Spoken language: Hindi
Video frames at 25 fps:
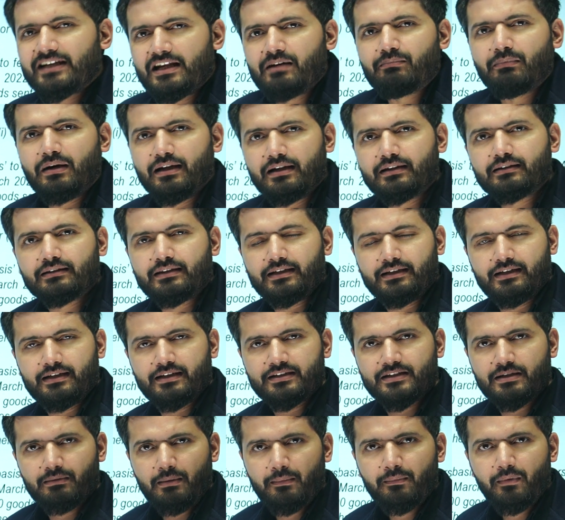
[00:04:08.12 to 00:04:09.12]
सेल मानते
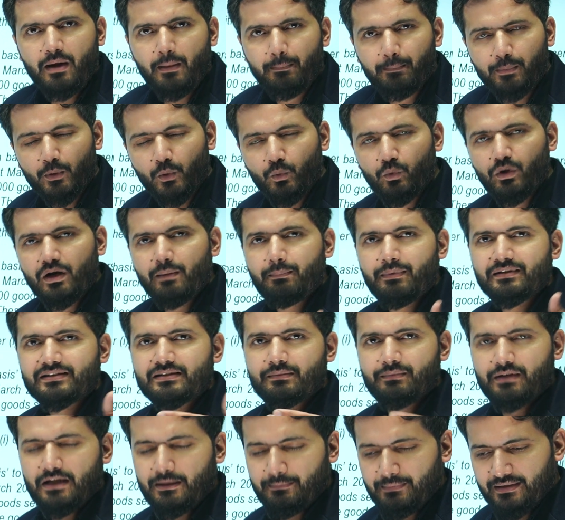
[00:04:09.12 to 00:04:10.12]
हैं जब हम अप्रूवल पे
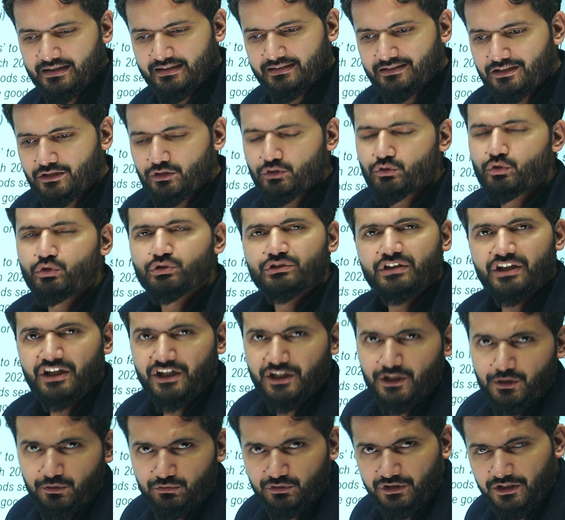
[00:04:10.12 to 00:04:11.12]
सामान भेजते हैं दो
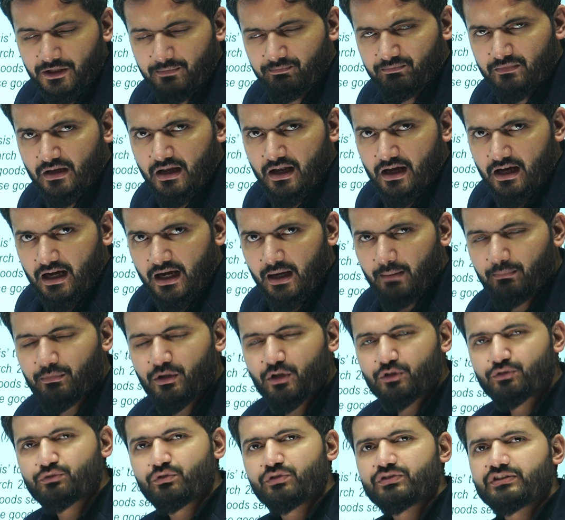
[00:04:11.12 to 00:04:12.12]
तरीके होते हैं
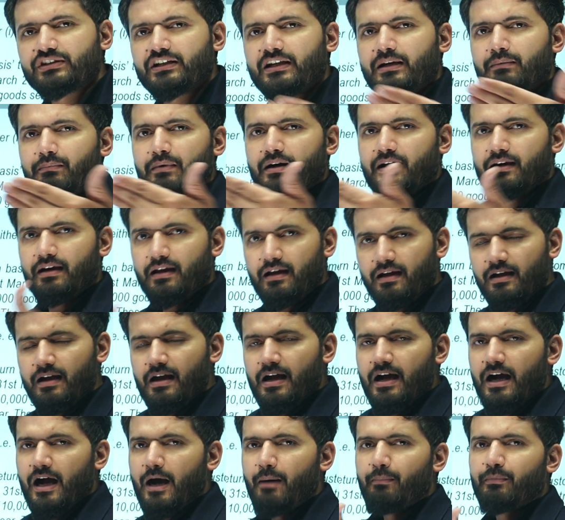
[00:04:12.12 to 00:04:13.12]
हमने उसको सेल माना
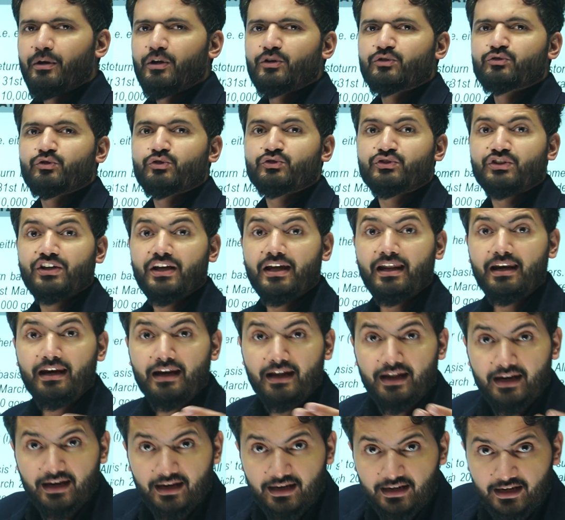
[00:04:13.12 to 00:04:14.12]
हमने उसको सेल
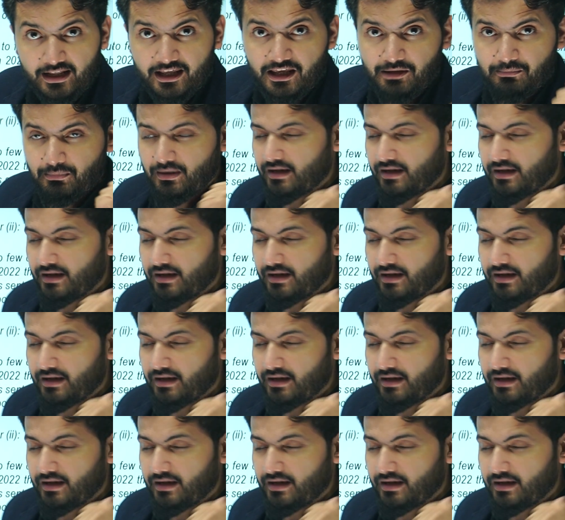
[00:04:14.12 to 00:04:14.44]
नहीं